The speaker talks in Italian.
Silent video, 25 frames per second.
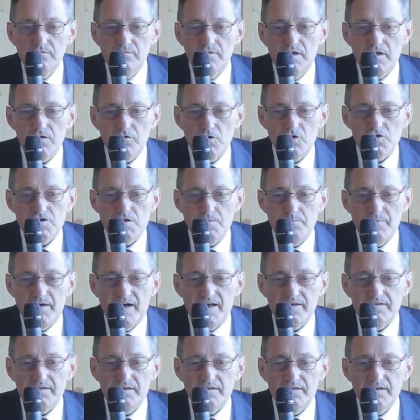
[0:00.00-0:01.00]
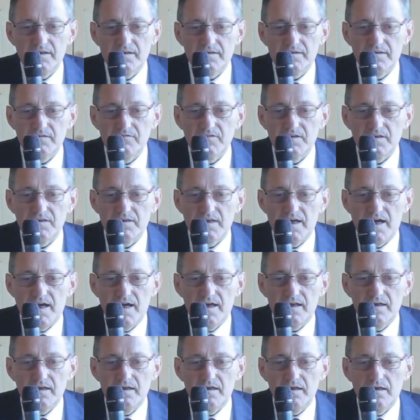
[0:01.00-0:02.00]
una grossa parte di
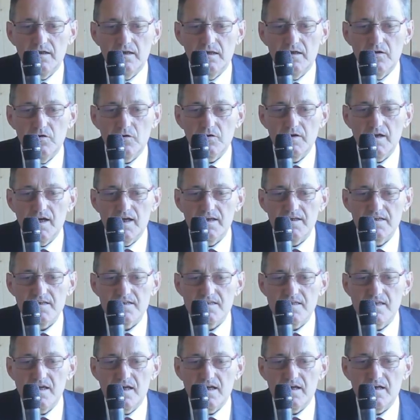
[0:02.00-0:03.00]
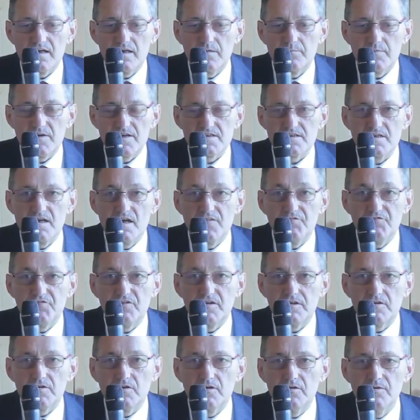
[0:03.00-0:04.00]
attività in locali esterni presi in
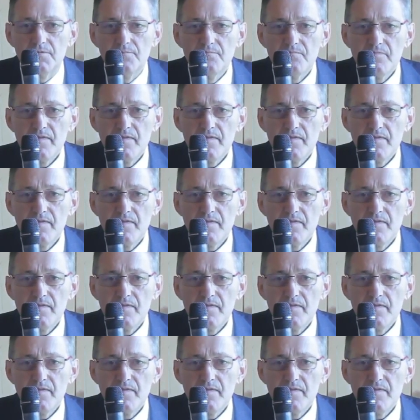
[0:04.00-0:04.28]
affitto